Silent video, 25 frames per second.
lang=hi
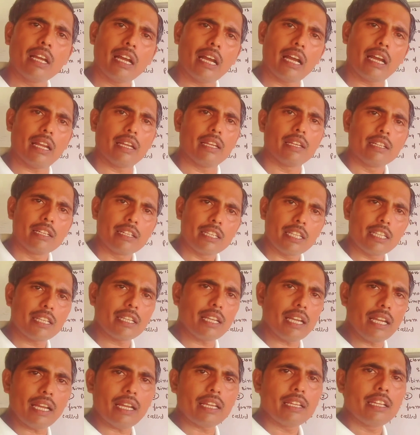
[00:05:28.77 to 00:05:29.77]
हैं
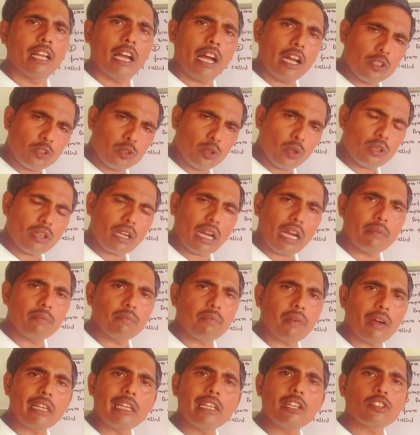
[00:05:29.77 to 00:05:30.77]
ठीक है और जो काम
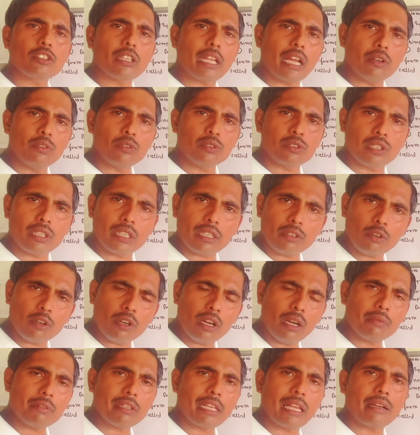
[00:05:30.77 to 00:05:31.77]
पहले होता है उसी को
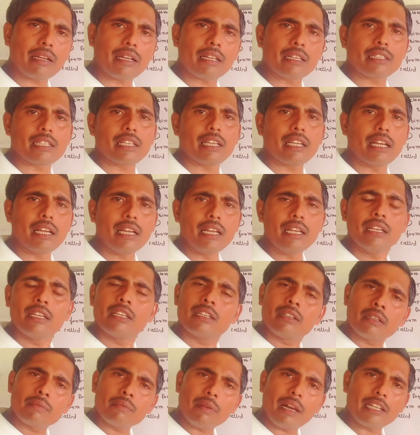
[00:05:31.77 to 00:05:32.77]
हम क्या करते हैं
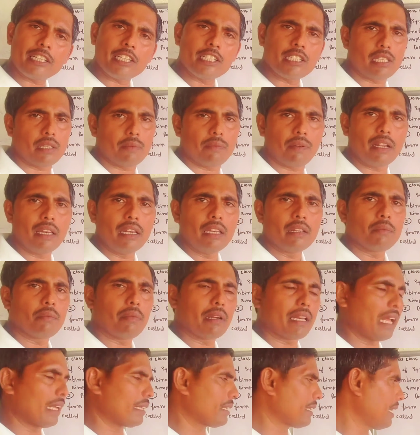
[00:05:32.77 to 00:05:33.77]
पार्टिसिपल
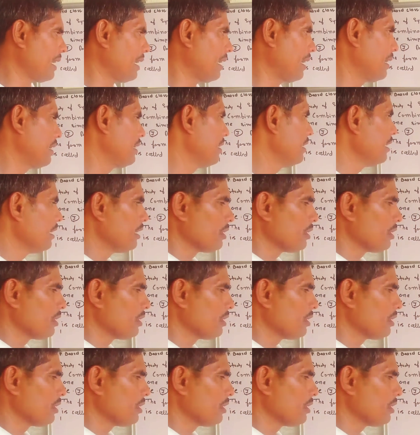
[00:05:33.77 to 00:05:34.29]
बनाते हैं